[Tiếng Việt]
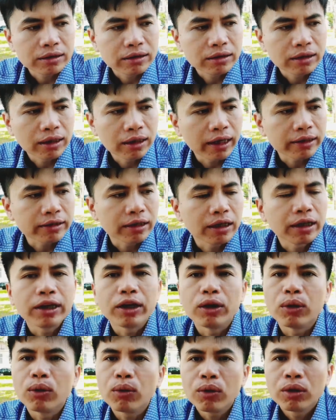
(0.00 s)
tỷ lệ sở
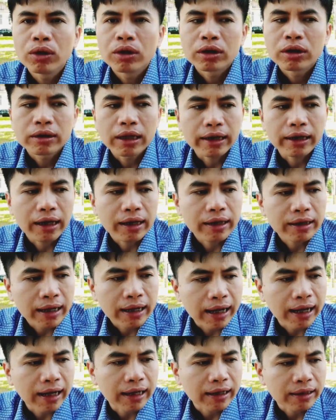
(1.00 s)
hữu tại các ngân
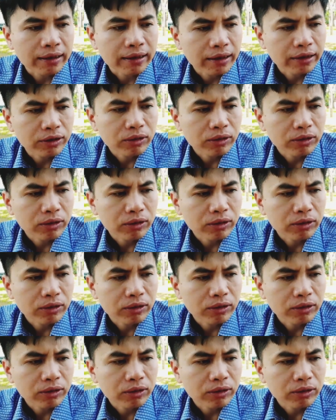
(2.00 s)
hàng thì chúng